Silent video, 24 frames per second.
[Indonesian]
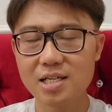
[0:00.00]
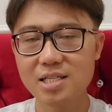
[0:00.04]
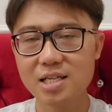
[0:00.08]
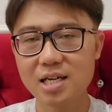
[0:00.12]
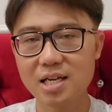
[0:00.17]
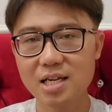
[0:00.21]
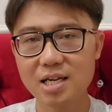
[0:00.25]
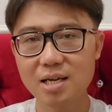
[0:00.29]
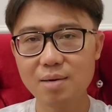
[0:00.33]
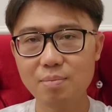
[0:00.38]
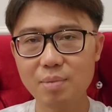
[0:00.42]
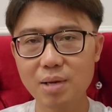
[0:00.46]

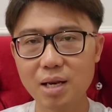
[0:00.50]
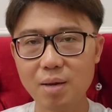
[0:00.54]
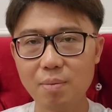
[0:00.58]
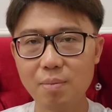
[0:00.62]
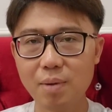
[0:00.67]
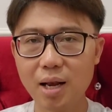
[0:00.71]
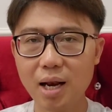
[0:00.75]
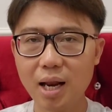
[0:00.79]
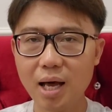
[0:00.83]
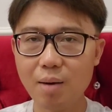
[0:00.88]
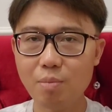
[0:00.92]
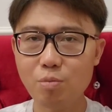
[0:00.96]
Jadi
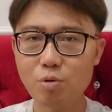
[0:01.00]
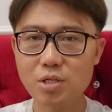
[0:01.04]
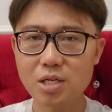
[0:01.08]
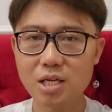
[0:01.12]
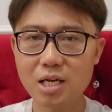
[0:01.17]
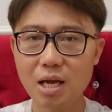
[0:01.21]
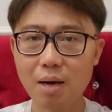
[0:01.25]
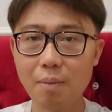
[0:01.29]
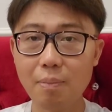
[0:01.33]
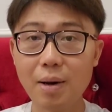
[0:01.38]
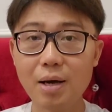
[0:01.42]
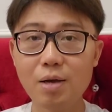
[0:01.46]
minimal kamu
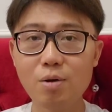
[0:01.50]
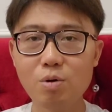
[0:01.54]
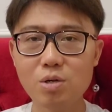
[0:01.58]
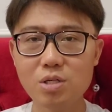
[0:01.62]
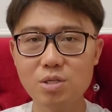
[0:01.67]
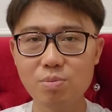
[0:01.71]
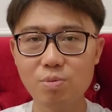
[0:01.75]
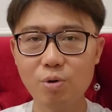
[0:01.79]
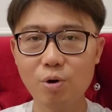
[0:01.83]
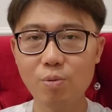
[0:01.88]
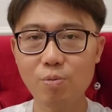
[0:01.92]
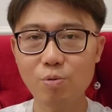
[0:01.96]
sedia payung
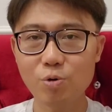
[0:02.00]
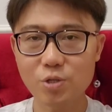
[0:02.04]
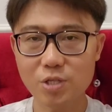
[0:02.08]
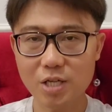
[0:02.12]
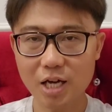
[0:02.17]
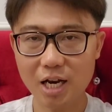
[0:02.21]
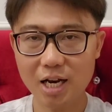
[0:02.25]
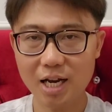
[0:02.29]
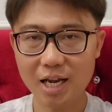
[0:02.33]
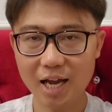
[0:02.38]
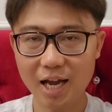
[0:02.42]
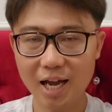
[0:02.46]
sebelum
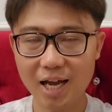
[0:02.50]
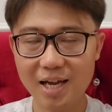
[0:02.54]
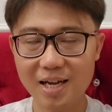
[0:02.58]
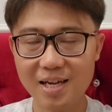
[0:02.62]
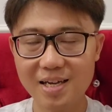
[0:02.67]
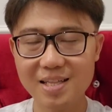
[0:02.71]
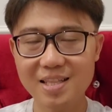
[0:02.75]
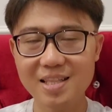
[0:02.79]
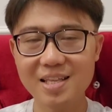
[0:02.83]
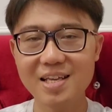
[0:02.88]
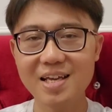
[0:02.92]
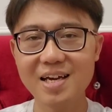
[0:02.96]
hujan ya.
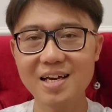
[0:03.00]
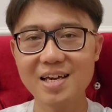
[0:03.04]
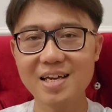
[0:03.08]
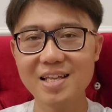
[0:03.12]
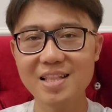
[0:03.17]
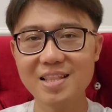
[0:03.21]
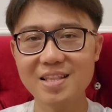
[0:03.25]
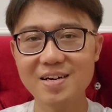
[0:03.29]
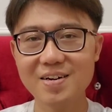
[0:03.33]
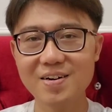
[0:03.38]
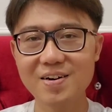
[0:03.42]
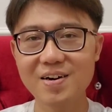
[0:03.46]
Intinya
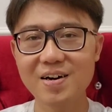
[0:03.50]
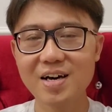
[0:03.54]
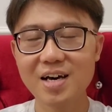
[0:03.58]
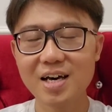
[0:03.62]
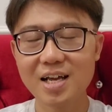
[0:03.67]
gitu.